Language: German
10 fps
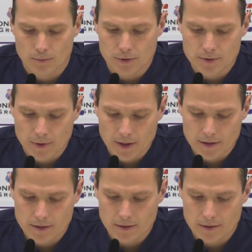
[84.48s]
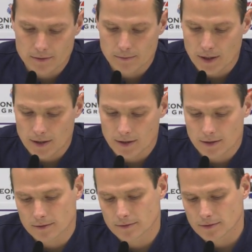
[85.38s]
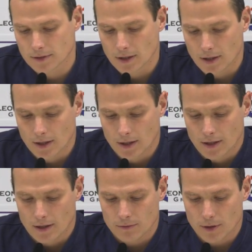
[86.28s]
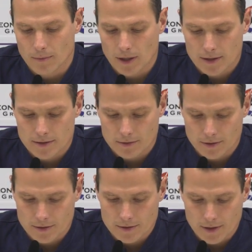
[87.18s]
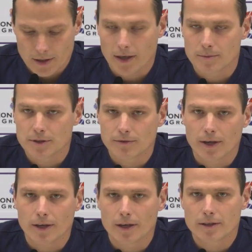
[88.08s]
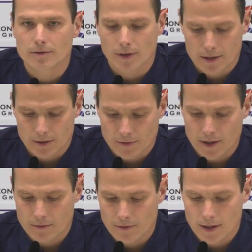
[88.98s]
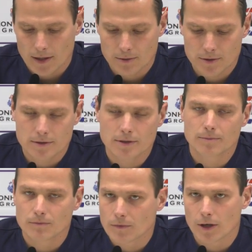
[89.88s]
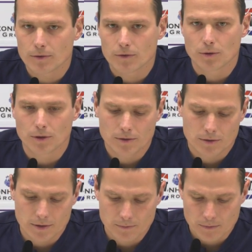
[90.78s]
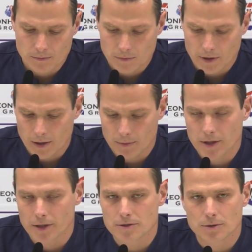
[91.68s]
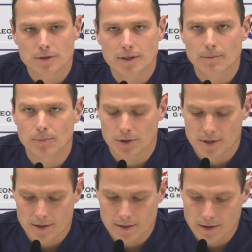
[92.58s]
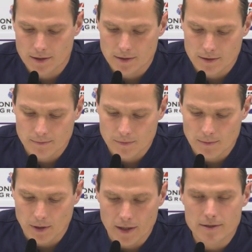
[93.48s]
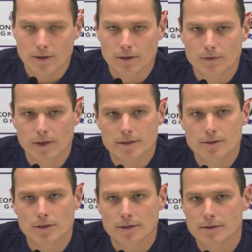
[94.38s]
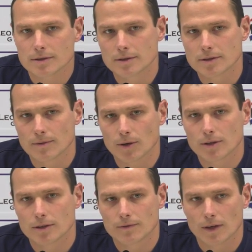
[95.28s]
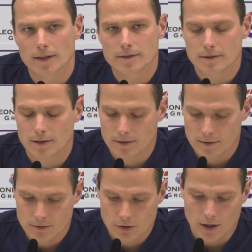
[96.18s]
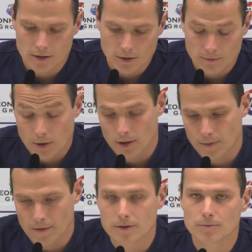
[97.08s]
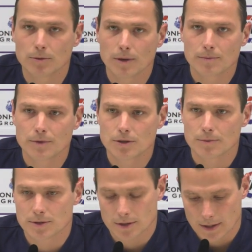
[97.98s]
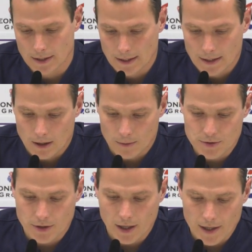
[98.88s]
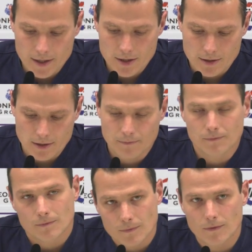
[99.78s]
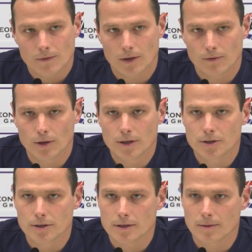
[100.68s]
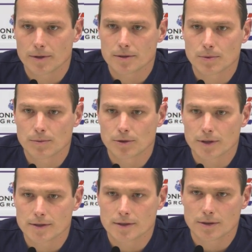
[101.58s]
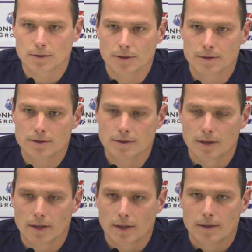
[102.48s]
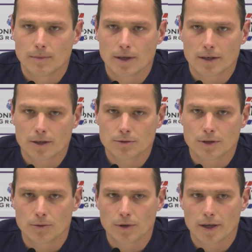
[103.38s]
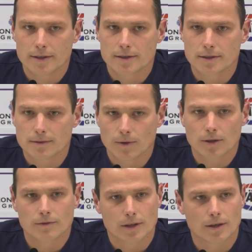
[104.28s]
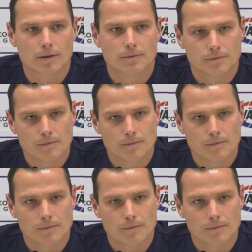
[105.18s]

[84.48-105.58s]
Busmann, äh, Baller, Florian Ballas und äh, Ramsi Fayani fallen auf jeden Fall aus, ähm, nach wie vor im Rehabilitationsprozess drin. Ähm, Dima Nazarov hat sich jetzt in dieser Woche verletzt, hat einen Schlag drauf bekommen. Da wissen wir überhaupt nicht, ob es noch reicht. Ähm, erfreulich ist aber, dass Pipo Riese und Melka Kutalua jetzt diese Woche wieder